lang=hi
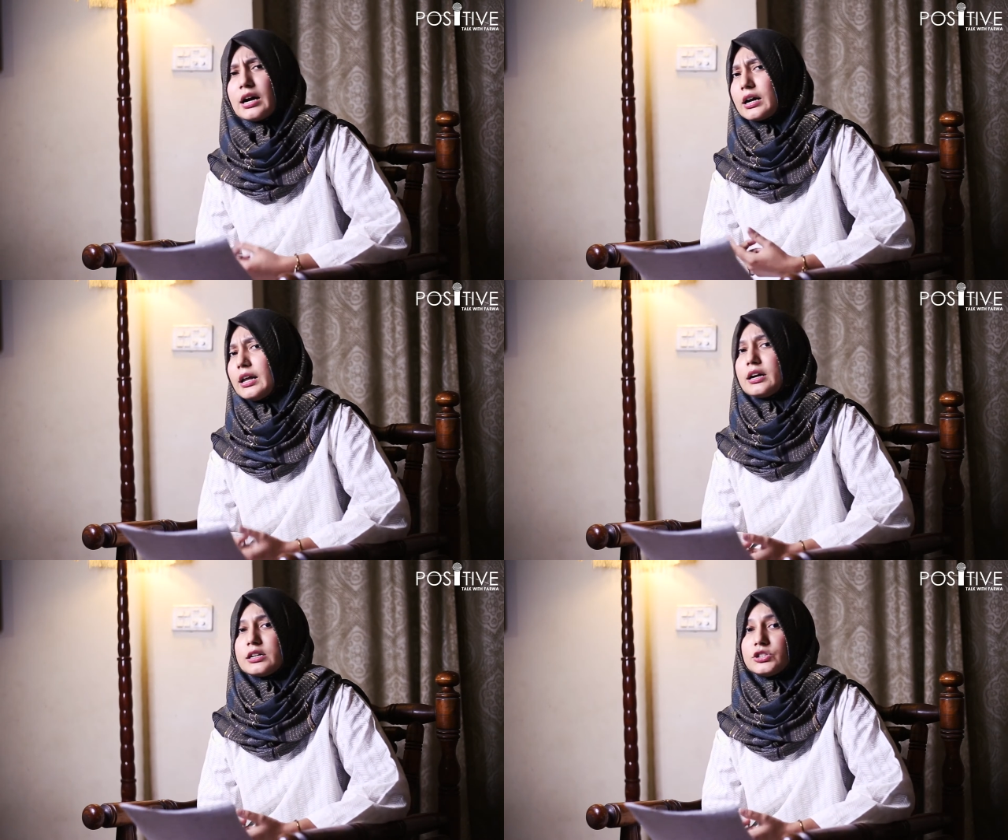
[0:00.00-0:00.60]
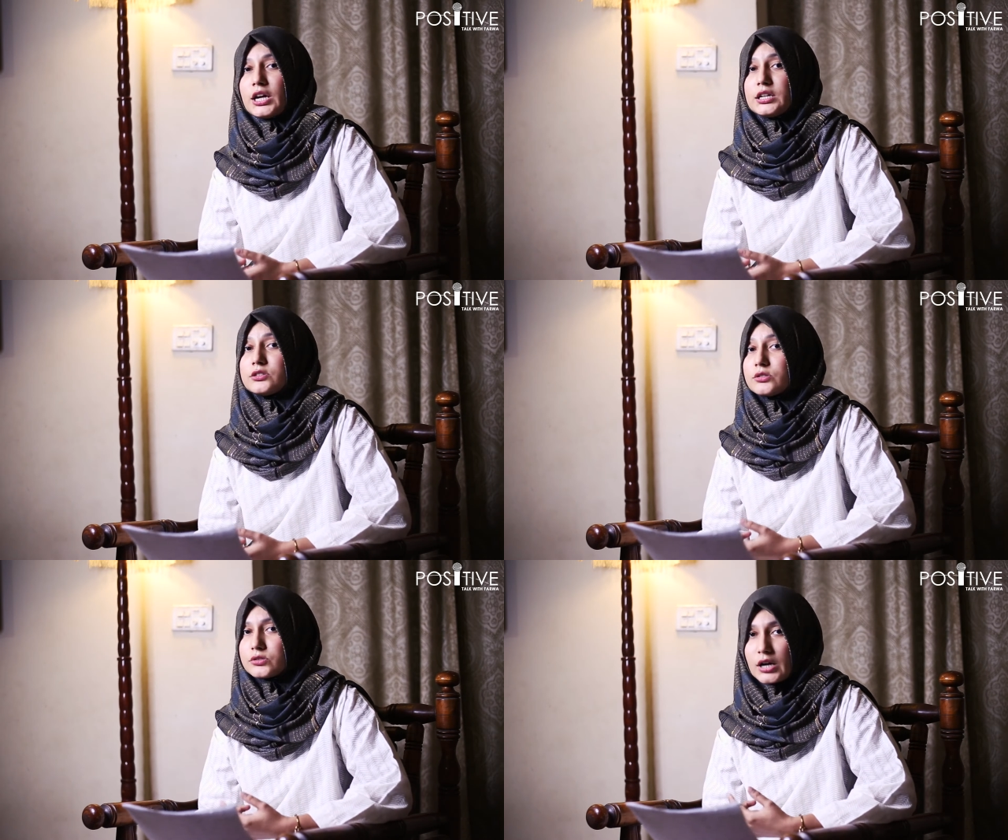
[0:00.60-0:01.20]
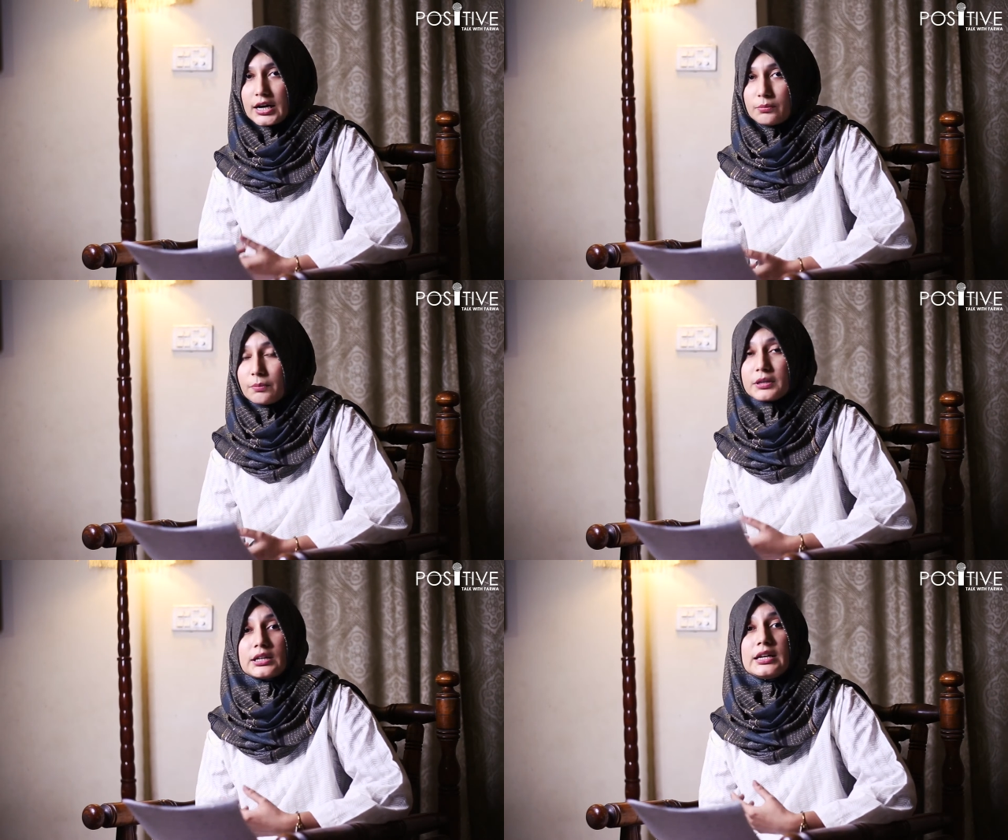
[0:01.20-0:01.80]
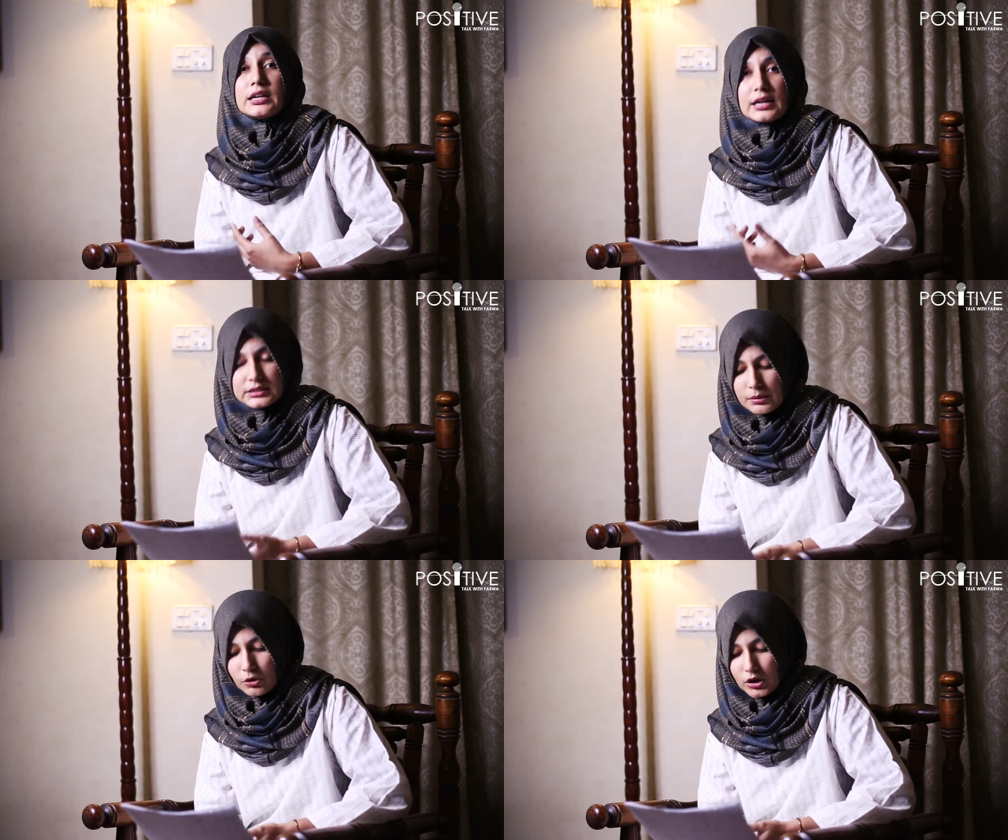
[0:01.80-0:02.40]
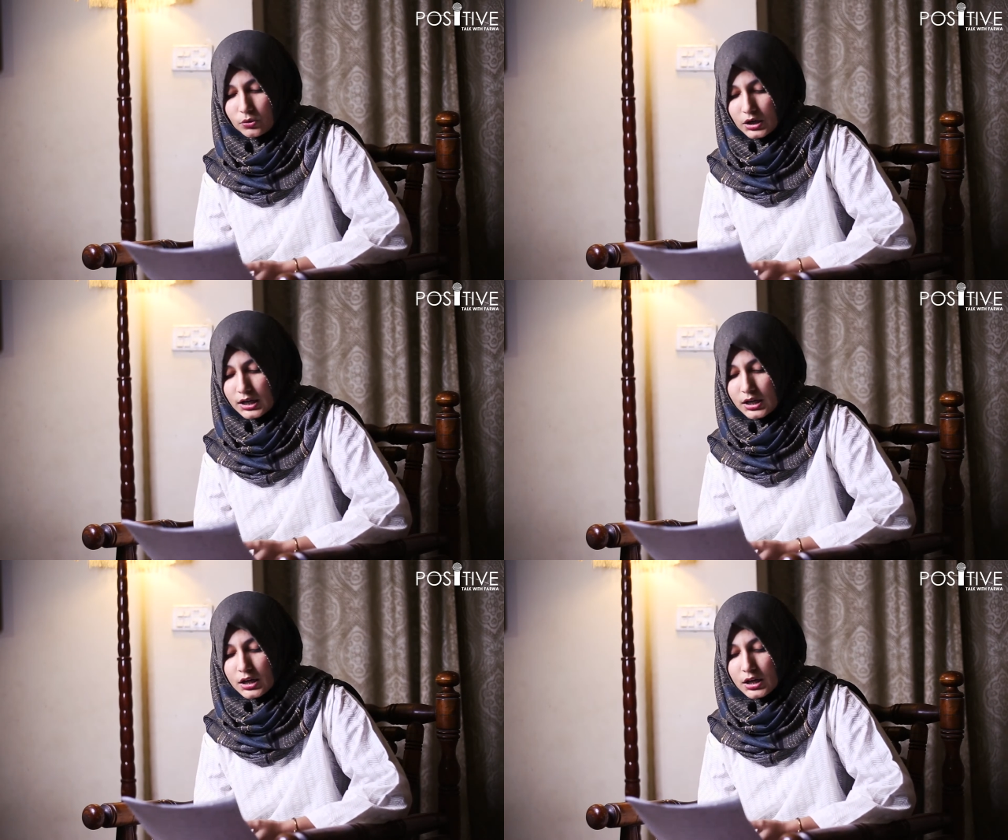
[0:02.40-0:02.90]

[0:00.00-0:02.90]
अगले घर जाएगी ससुराल में पता नहीं कैसा माहौल होगा